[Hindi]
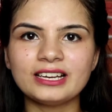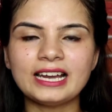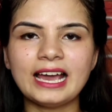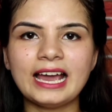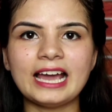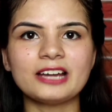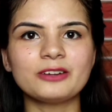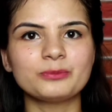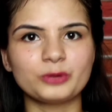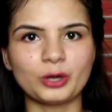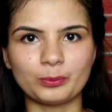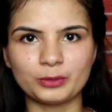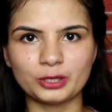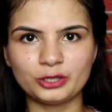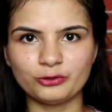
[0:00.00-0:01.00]
वाला हैक
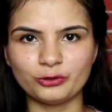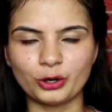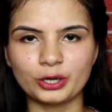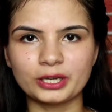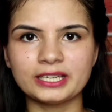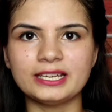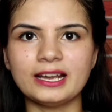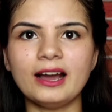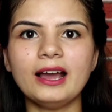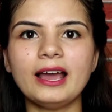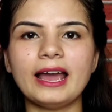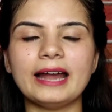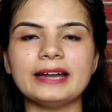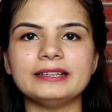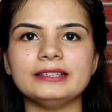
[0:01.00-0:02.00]
प्रॉपरली वर्क किया
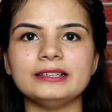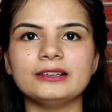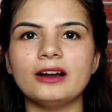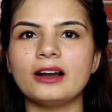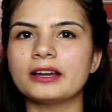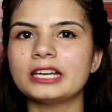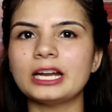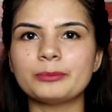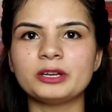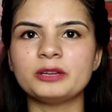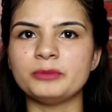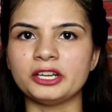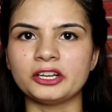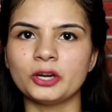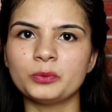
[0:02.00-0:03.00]
एंड अगर
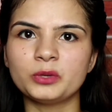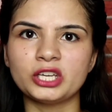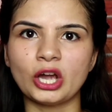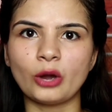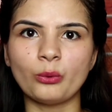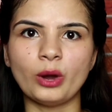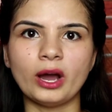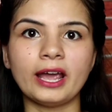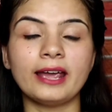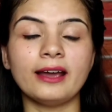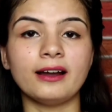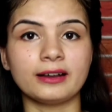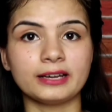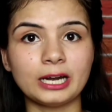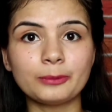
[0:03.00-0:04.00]
आपने मेकअप किया हुआ है
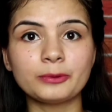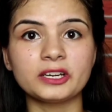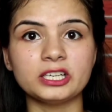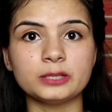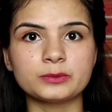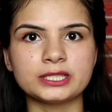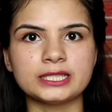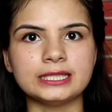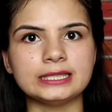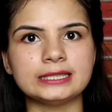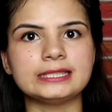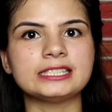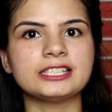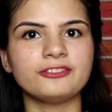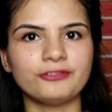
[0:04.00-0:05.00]
अगर आपकी लिपस्टिक
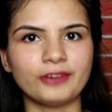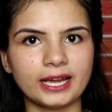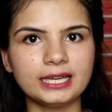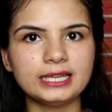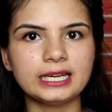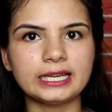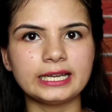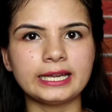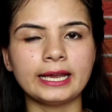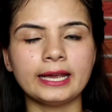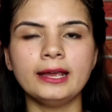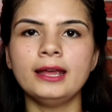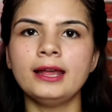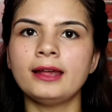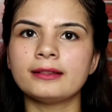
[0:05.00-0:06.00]
गलती से फैल गई
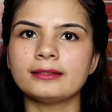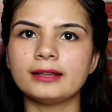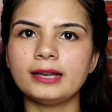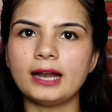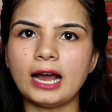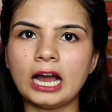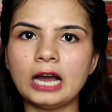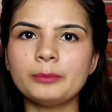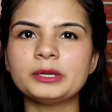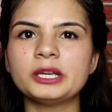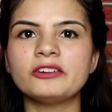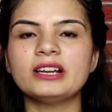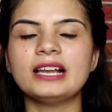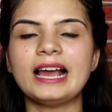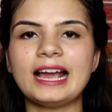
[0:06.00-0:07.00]
है देन आप
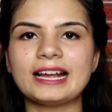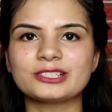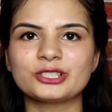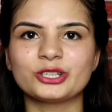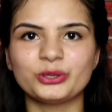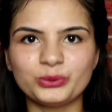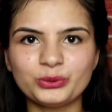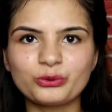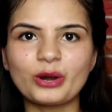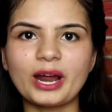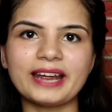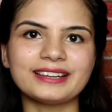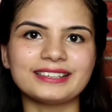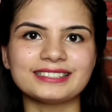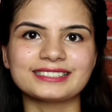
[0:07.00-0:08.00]
ये वाला हैक ज़रूर
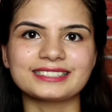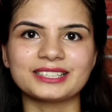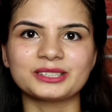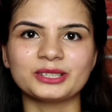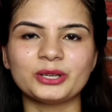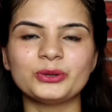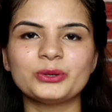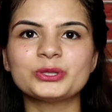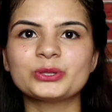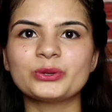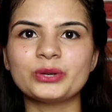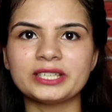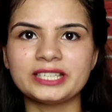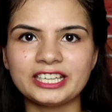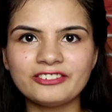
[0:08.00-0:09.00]
ट्राई कर सकते हो
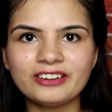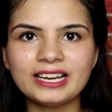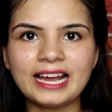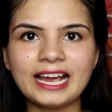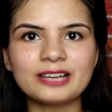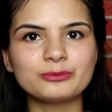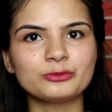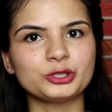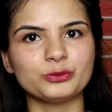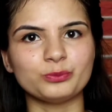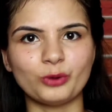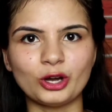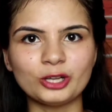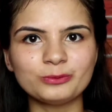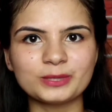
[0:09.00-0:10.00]
सो so, ये वाला हैक मुझे
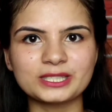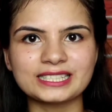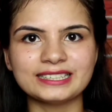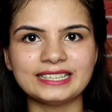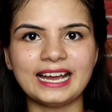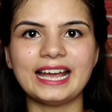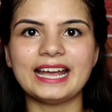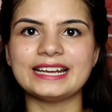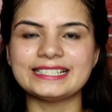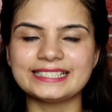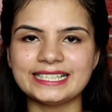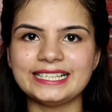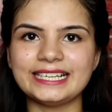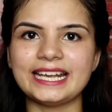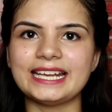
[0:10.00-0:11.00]
बहुत पसंद आया
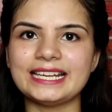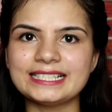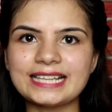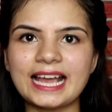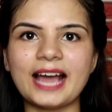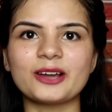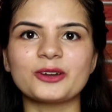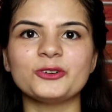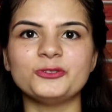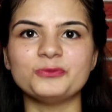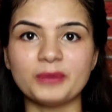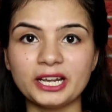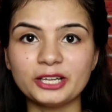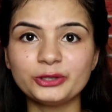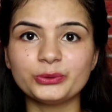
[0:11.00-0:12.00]
इसीलिए इस हैक को
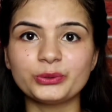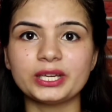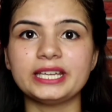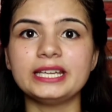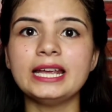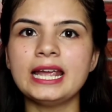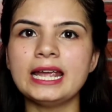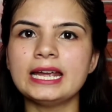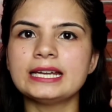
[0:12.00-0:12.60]
मैं दूंगी